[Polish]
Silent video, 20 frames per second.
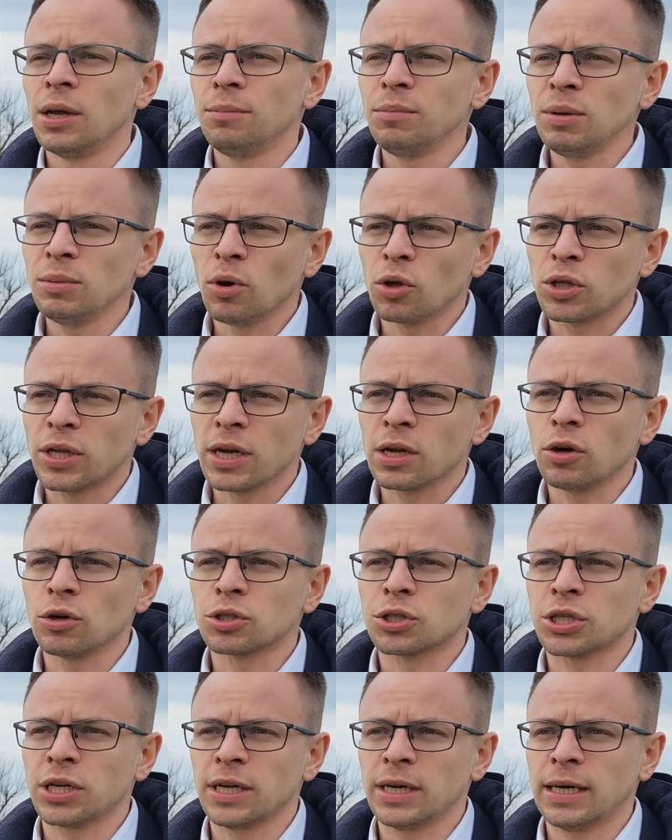Mimo
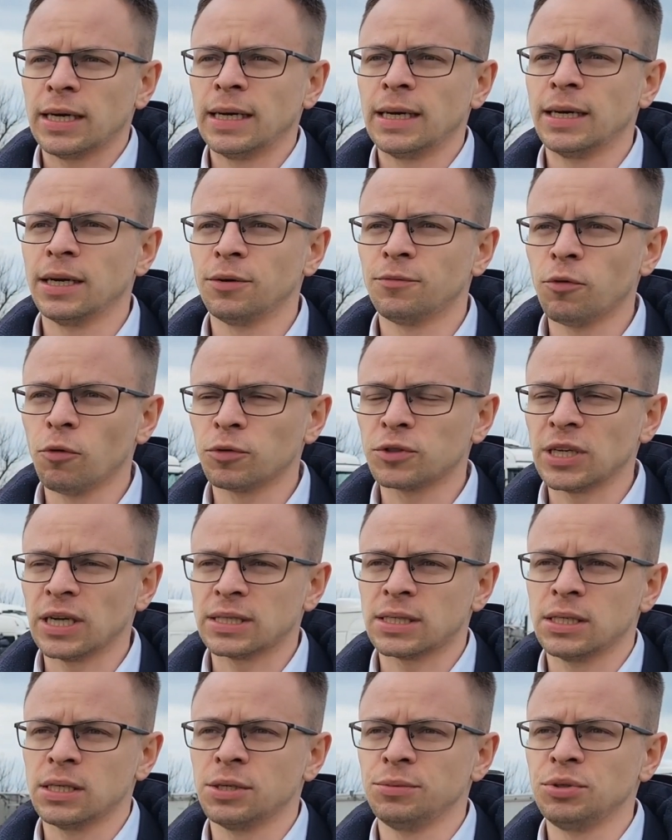tego, że
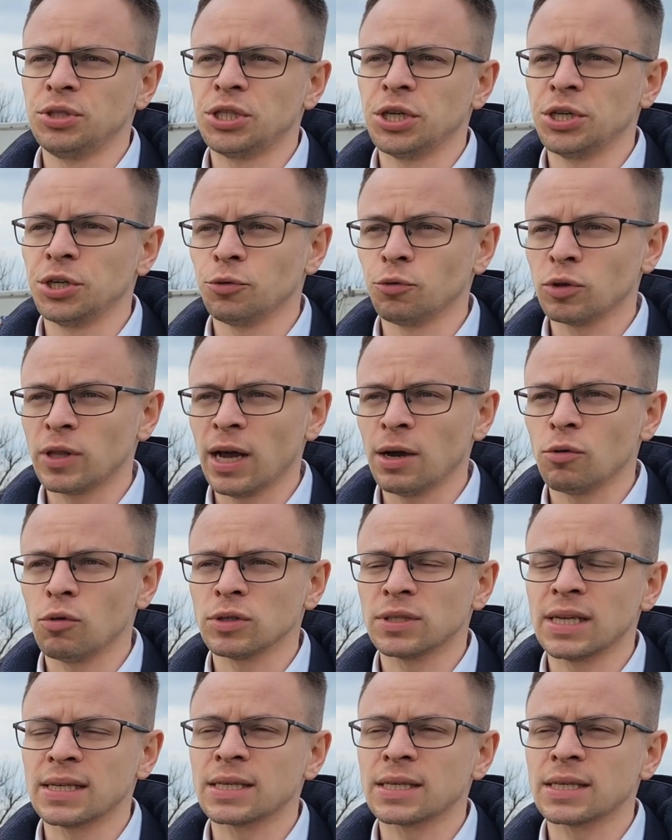wówczas mi się nie udało,